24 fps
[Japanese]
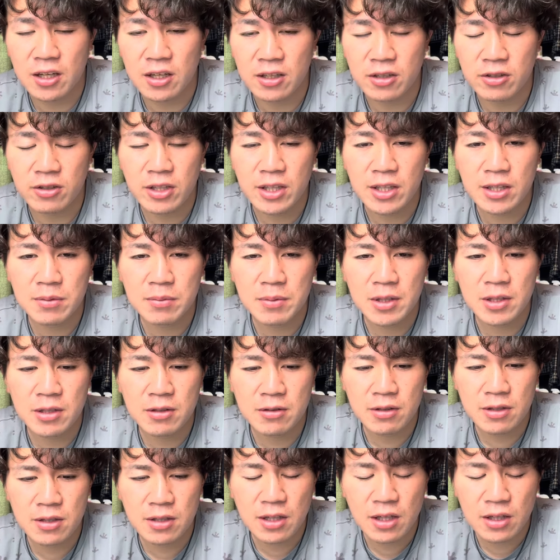あの英名
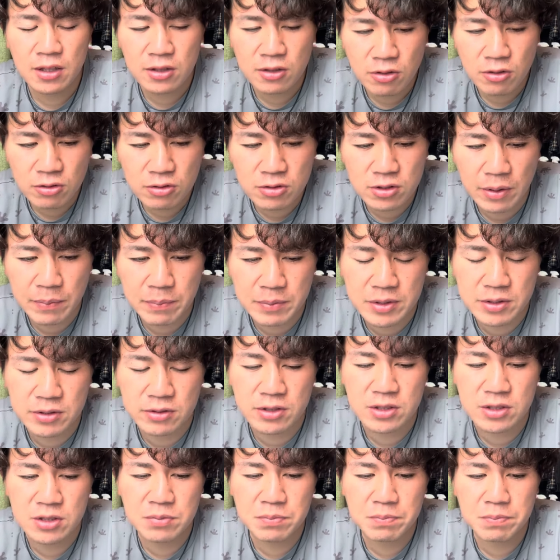のやっぱその
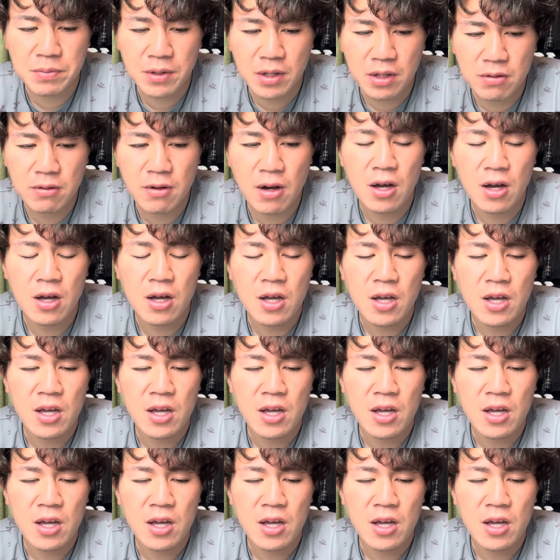20%は、